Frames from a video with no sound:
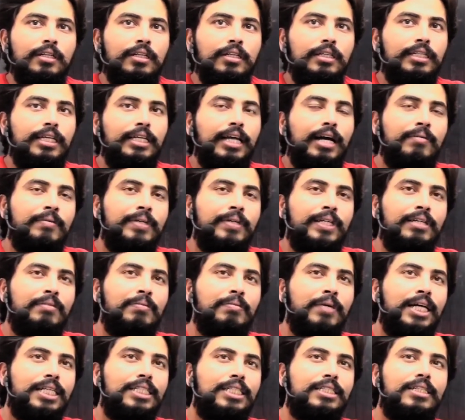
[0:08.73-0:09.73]
यामिनी
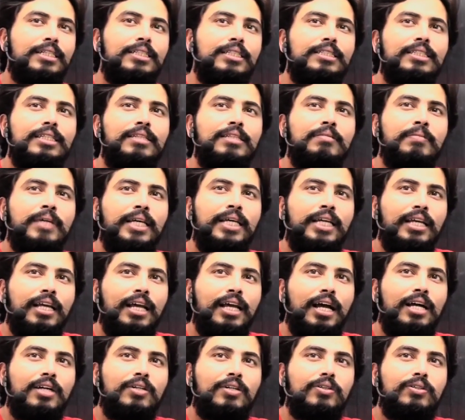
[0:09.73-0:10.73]
भास्कर सर मेरी
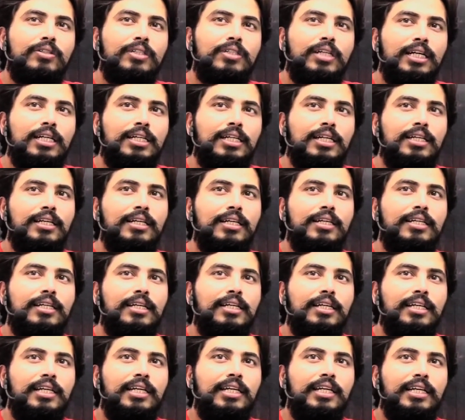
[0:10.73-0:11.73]
आंखों का कलर
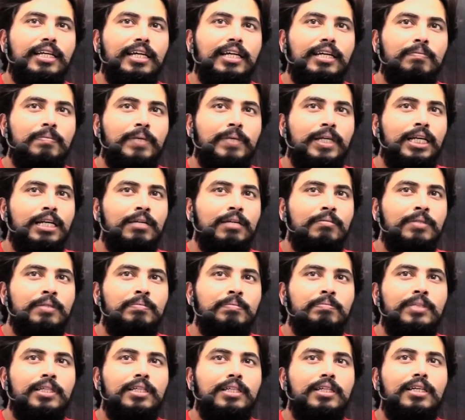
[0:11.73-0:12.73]
ग्रीन है पर ना
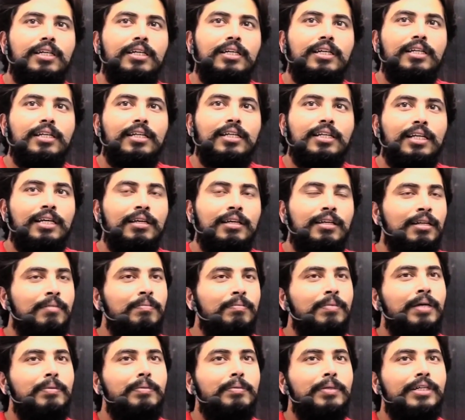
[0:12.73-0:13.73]
मम्मी की ग्रीन है ना
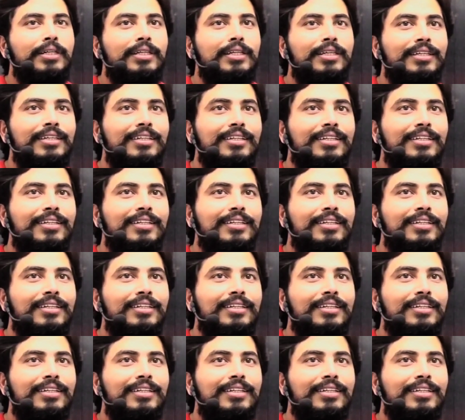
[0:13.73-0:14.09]
पापा की